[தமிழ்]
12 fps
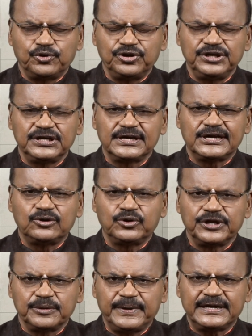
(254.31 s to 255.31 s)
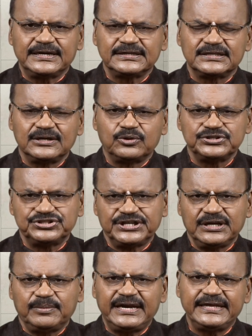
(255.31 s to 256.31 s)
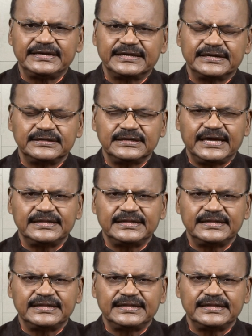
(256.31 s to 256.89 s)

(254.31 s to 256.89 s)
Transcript: பொறியியல் கல்லூரிக்கு பக்கத்தில் ஒரு சின்ன மலை இருக்கிறது